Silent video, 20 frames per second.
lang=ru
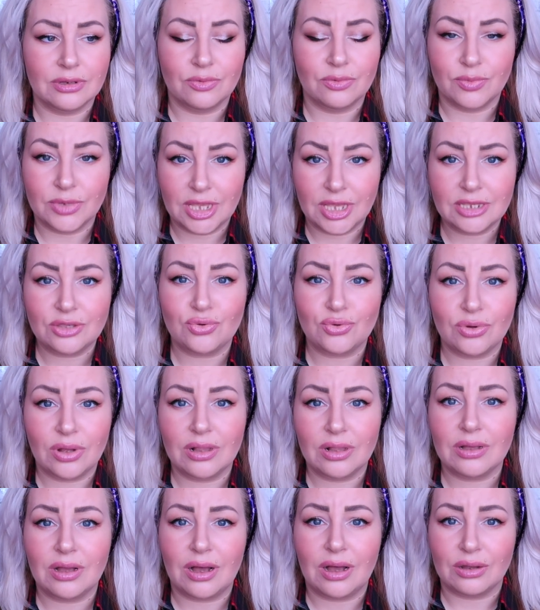У меня
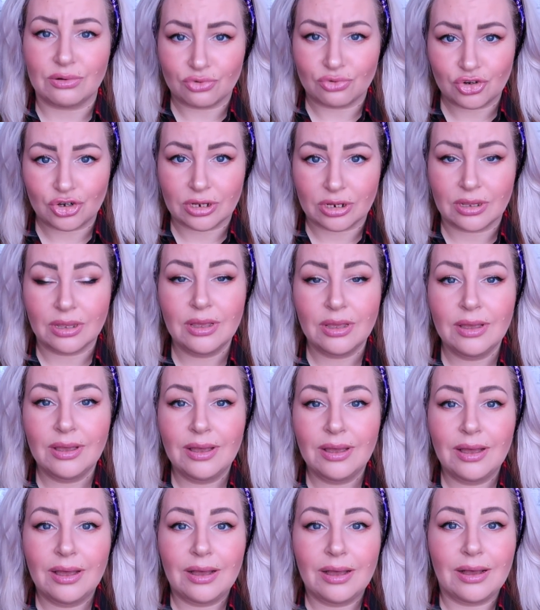стругалка хорошая,
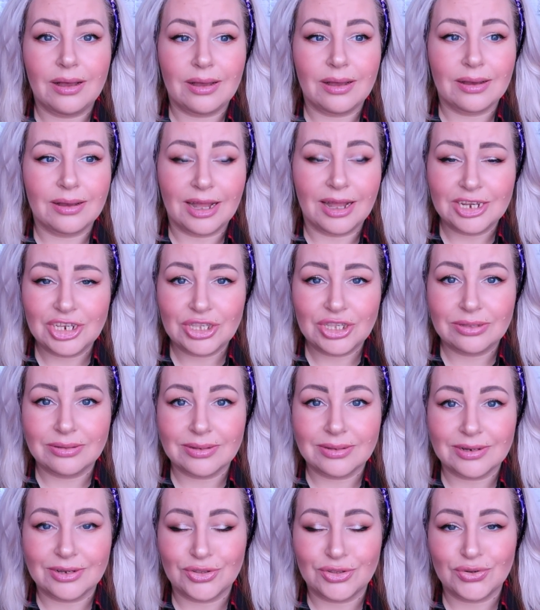а,
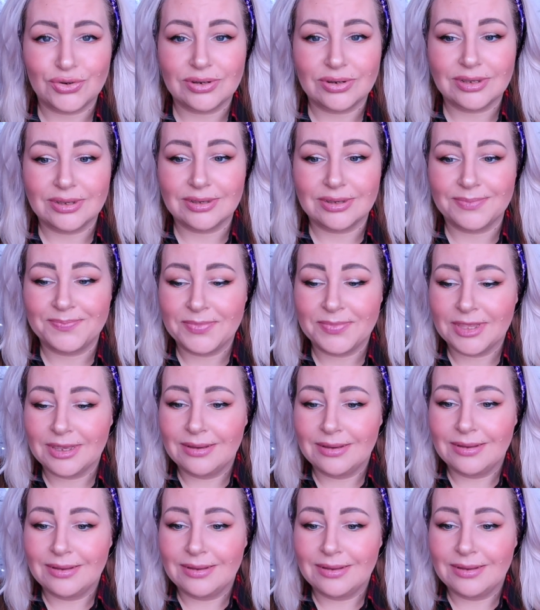качественная, которая